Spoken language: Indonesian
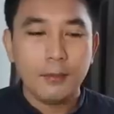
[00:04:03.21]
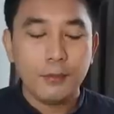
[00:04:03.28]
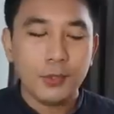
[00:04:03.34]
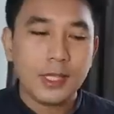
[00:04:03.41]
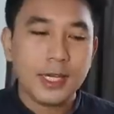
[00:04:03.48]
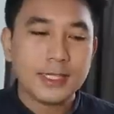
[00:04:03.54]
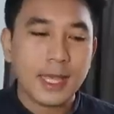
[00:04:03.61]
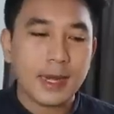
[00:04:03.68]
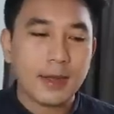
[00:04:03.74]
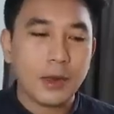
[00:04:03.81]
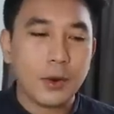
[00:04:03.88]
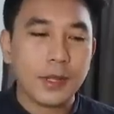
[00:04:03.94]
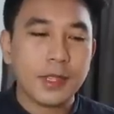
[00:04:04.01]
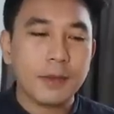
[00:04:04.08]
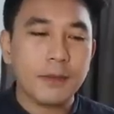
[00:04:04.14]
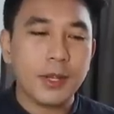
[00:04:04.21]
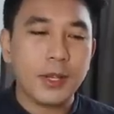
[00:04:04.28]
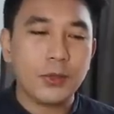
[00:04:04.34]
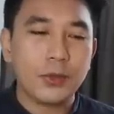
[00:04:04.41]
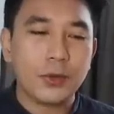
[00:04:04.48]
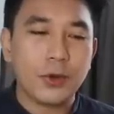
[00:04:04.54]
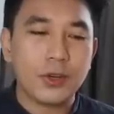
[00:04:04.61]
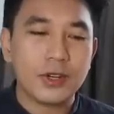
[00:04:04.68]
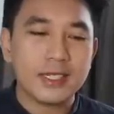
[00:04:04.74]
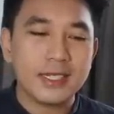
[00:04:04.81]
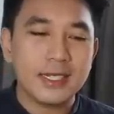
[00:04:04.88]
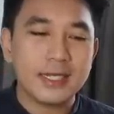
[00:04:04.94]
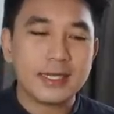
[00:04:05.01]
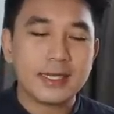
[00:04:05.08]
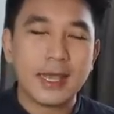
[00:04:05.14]
Putri Chandrawati begitu
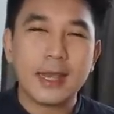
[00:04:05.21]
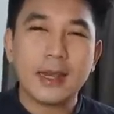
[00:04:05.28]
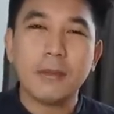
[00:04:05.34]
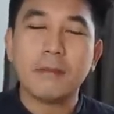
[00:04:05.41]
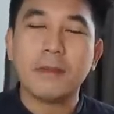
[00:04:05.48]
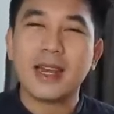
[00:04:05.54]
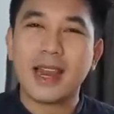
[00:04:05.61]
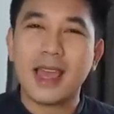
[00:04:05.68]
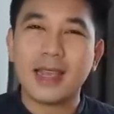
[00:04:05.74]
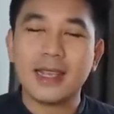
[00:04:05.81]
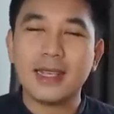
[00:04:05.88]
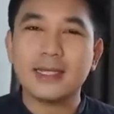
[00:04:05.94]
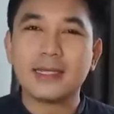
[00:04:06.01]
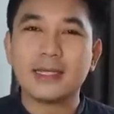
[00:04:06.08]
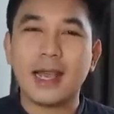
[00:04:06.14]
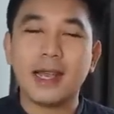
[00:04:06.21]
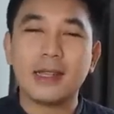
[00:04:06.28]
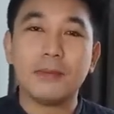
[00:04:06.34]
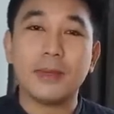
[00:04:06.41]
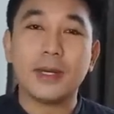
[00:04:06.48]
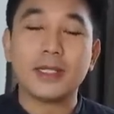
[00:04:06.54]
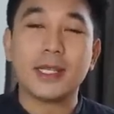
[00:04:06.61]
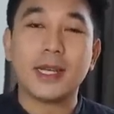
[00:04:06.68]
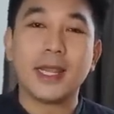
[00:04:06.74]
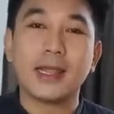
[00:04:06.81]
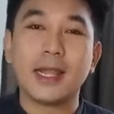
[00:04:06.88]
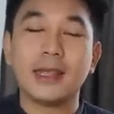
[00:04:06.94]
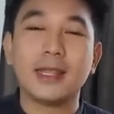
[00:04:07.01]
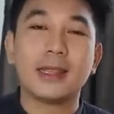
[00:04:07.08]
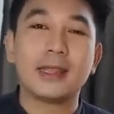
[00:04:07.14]
konsisten menangis saat
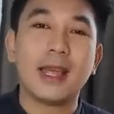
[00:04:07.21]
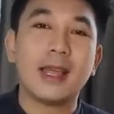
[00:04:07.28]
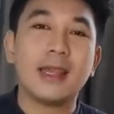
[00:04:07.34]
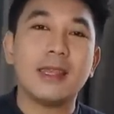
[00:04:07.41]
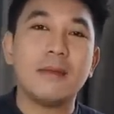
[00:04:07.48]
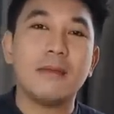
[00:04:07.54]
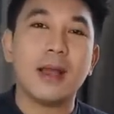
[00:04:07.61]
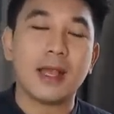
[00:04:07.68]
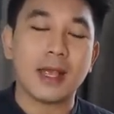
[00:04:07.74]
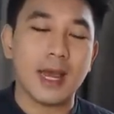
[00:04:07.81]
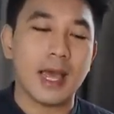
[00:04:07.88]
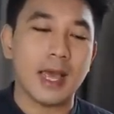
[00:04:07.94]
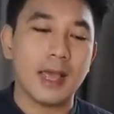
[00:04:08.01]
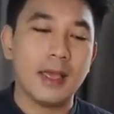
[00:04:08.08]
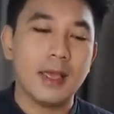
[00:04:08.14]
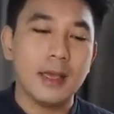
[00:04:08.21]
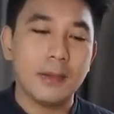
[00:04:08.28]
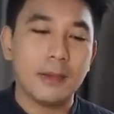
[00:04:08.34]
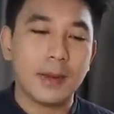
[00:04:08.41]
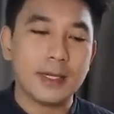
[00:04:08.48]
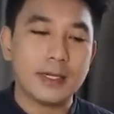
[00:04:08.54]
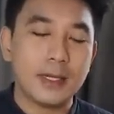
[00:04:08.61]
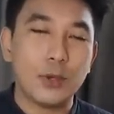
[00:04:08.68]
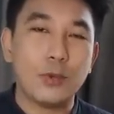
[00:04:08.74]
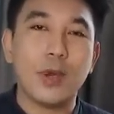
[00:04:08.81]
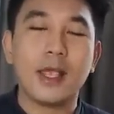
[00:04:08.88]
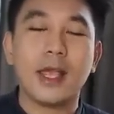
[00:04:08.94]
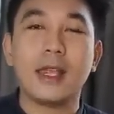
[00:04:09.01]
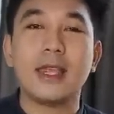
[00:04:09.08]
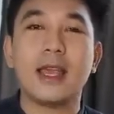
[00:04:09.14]
bercerita tentang di Magelang.
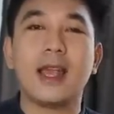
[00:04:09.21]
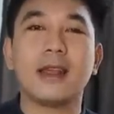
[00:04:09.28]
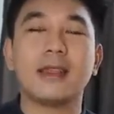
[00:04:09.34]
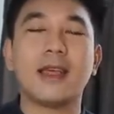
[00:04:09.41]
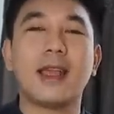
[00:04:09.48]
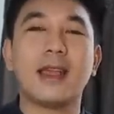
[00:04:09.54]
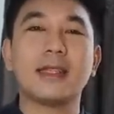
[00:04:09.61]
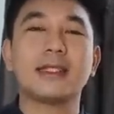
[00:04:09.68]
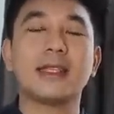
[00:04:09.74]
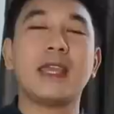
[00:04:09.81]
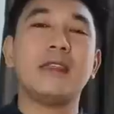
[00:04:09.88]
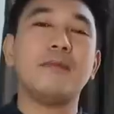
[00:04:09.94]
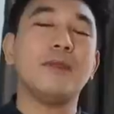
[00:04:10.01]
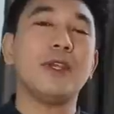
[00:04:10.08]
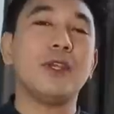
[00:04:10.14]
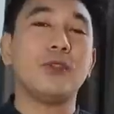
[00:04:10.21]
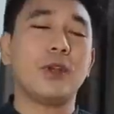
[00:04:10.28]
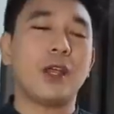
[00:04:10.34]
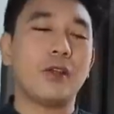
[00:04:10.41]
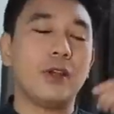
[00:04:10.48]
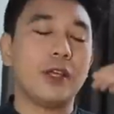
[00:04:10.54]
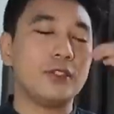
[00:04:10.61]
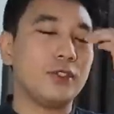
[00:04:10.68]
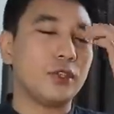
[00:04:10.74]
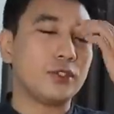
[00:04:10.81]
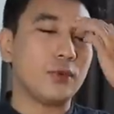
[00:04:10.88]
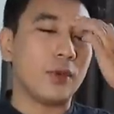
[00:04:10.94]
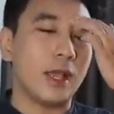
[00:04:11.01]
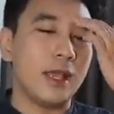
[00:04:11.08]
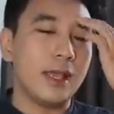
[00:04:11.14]
Peristiwa yang dia katakan saya dibegitukan oleh
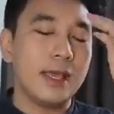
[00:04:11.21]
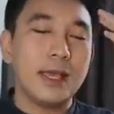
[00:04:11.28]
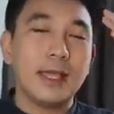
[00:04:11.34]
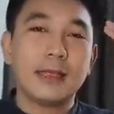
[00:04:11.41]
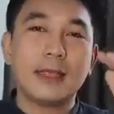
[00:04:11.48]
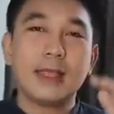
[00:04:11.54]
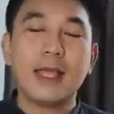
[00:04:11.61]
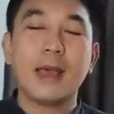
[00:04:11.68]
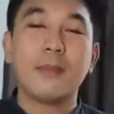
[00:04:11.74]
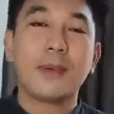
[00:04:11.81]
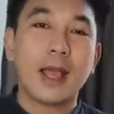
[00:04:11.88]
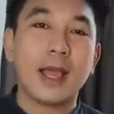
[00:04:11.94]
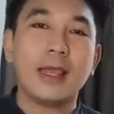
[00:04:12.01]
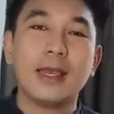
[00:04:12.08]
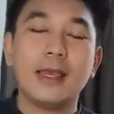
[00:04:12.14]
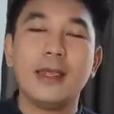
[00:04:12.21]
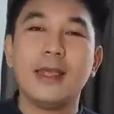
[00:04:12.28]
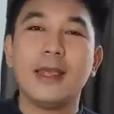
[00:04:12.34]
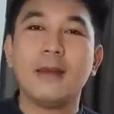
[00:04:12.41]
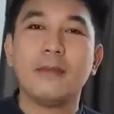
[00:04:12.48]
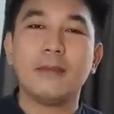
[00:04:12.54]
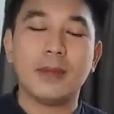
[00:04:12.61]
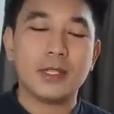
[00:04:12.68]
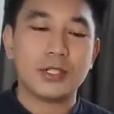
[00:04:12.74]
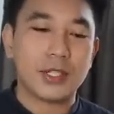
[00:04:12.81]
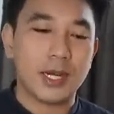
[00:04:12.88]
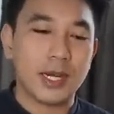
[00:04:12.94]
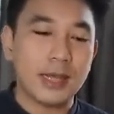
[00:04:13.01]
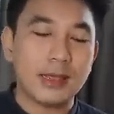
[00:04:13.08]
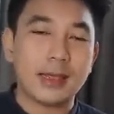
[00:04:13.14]
Joshua. Tiap kali dia
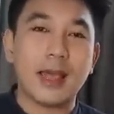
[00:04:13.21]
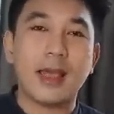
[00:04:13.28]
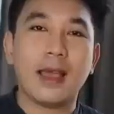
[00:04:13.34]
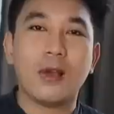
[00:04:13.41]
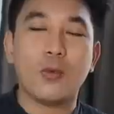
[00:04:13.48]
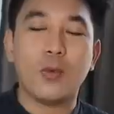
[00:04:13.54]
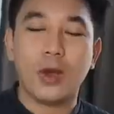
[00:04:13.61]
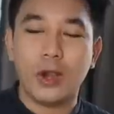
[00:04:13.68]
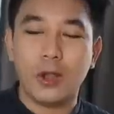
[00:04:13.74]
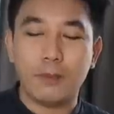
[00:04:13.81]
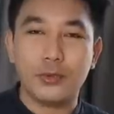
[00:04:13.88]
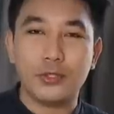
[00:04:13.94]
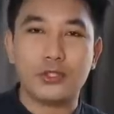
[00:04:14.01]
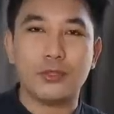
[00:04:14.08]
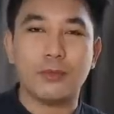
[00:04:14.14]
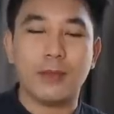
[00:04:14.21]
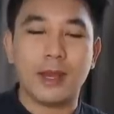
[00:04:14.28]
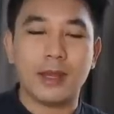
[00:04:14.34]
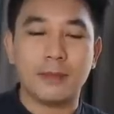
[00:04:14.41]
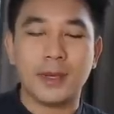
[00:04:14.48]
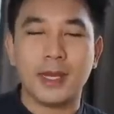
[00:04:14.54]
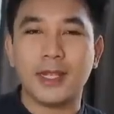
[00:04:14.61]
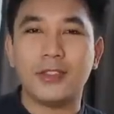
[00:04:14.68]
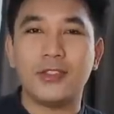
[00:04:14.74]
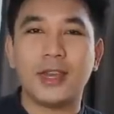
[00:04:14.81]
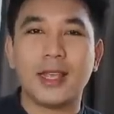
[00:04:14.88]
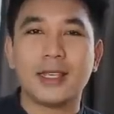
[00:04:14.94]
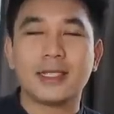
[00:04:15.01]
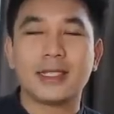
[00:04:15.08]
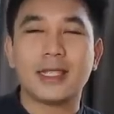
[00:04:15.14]
bercerita walaupun cuma
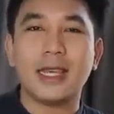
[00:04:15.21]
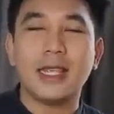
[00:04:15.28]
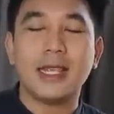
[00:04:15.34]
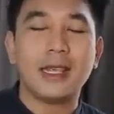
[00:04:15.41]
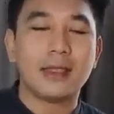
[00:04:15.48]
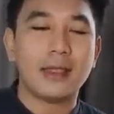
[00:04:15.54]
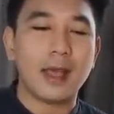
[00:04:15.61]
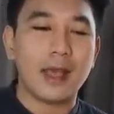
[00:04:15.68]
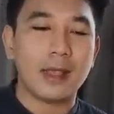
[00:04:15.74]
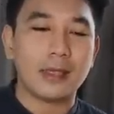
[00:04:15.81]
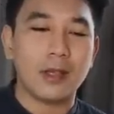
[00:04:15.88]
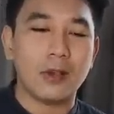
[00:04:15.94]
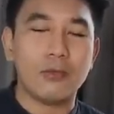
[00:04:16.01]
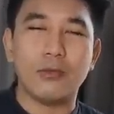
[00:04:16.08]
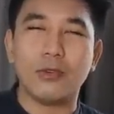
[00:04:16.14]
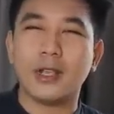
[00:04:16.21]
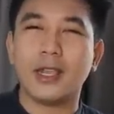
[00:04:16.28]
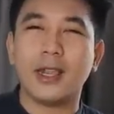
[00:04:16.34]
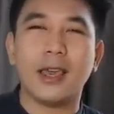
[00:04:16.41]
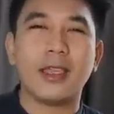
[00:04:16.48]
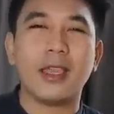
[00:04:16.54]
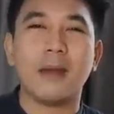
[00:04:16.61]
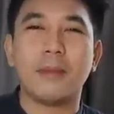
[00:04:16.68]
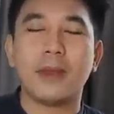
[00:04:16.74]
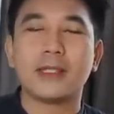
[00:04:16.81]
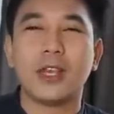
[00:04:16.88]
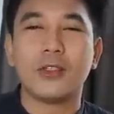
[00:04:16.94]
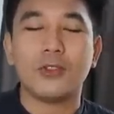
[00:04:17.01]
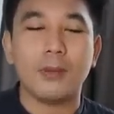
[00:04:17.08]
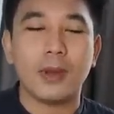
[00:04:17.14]
mengadres sedikit atau mungkin gak nyampe
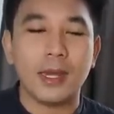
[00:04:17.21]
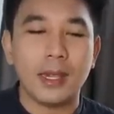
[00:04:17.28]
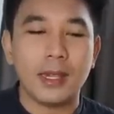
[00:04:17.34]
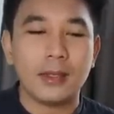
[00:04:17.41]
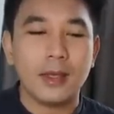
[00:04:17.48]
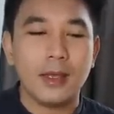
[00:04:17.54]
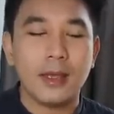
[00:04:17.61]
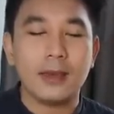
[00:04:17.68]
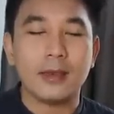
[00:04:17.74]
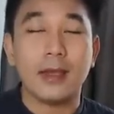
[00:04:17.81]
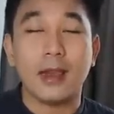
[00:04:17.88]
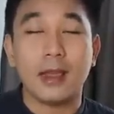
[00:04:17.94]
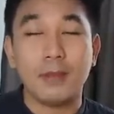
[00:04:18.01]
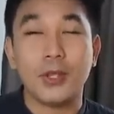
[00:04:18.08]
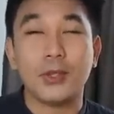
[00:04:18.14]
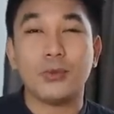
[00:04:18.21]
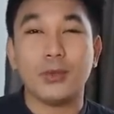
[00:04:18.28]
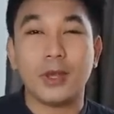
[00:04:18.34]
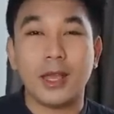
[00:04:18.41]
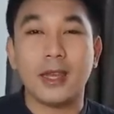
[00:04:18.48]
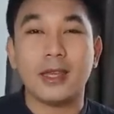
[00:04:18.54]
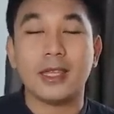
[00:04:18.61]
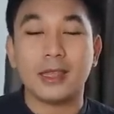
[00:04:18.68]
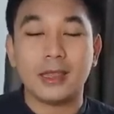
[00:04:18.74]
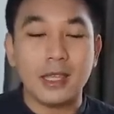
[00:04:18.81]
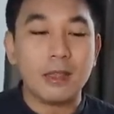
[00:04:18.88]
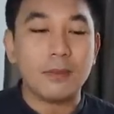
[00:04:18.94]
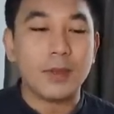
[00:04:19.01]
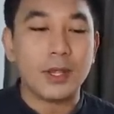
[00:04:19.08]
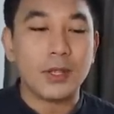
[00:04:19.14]
satu menit dalam hitungan
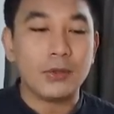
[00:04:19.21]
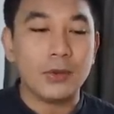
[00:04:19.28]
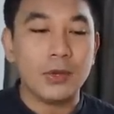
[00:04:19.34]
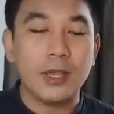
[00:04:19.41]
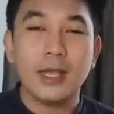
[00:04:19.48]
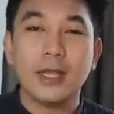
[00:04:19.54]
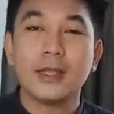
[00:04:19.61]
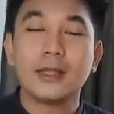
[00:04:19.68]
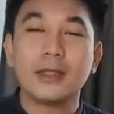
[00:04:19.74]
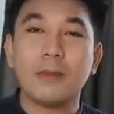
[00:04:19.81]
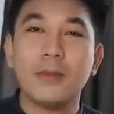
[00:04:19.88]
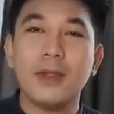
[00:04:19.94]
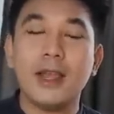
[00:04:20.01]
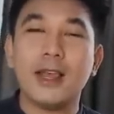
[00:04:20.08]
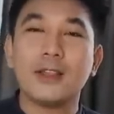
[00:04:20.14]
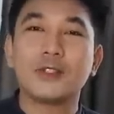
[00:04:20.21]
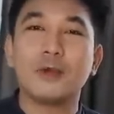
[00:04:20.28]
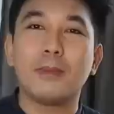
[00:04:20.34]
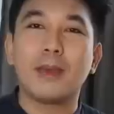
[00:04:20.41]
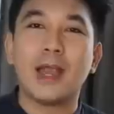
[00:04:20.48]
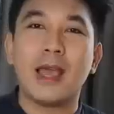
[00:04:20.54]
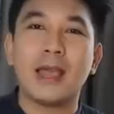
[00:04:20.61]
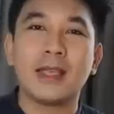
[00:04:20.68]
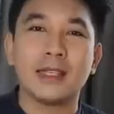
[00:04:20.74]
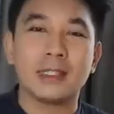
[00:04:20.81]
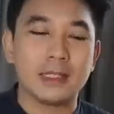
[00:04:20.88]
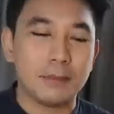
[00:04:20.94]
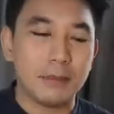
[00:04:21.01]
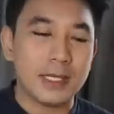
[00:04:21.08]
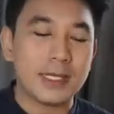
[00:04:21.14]
detik begitu, tetap dia langsung
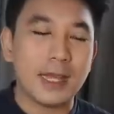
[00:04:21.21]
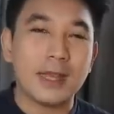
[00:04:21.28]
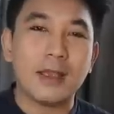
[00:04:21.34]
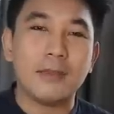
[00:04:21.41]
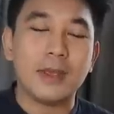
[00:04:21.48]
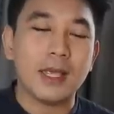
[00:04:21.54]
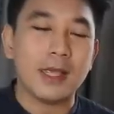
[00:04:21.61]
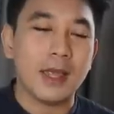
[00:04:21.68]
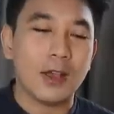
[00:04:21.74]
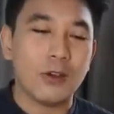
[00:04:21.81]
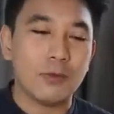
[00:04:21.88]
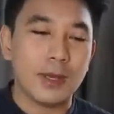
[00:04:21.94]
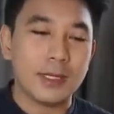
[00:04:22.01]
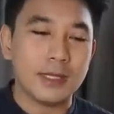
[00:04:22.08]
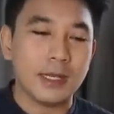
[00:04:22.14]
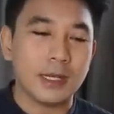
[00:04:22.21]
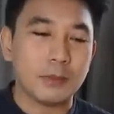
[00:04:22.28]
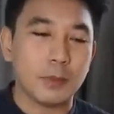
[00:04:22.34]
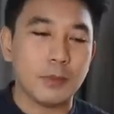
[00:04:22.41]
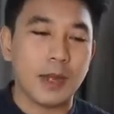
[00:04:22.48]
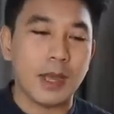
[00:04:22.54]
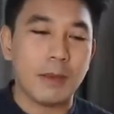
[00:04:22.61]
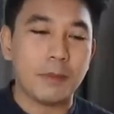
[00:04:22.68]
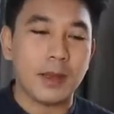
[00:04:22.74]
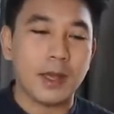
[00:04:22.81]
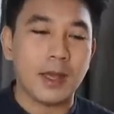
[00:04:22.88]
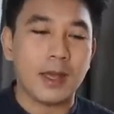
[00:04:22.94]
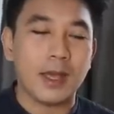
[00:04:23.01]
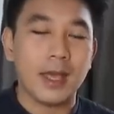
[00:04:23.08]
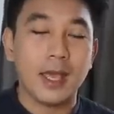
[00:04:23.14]
menangis. Misalnya begini, aku masih ingat
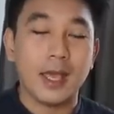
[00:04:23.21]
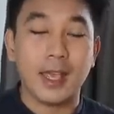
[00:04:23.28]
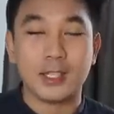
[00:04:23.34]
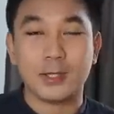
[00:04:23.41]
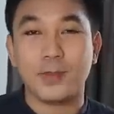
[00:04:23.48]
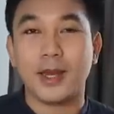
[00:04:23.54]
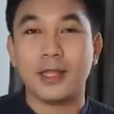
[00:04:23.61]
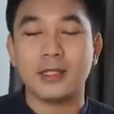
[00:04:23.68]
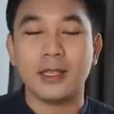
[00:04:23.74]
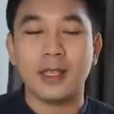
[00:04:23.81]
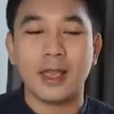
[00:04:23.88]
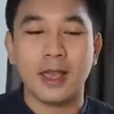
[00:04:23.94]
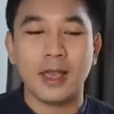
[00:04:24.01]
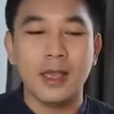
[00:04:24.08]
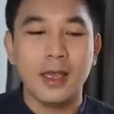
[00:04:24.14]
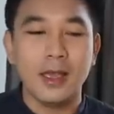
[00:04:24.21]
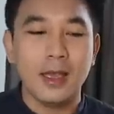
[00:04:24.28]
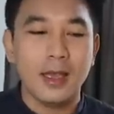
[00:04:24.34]
beberapa ekspresinya